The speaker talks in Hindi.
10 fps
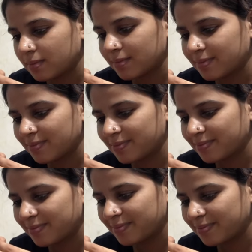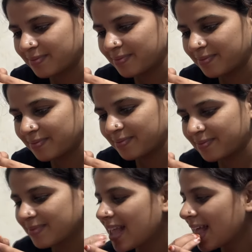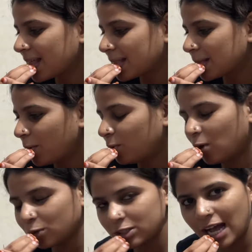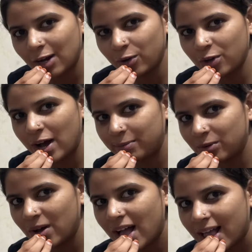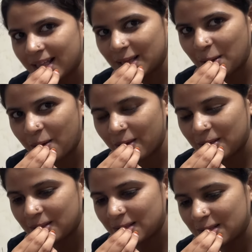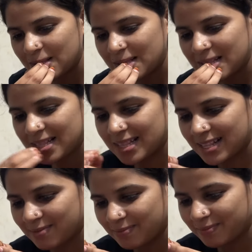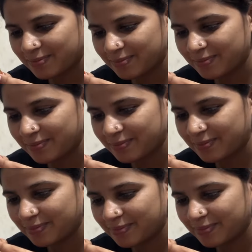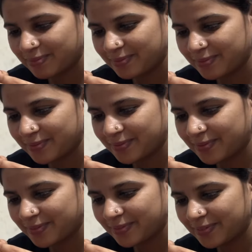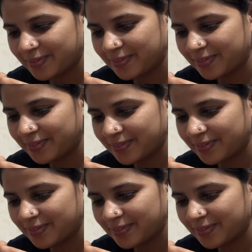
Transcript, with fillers: उसके बाद ही ब्लॉग चालू गाइस मेरे दो दो फॉलोअर मिल गए मेरे दो फैन मिल गए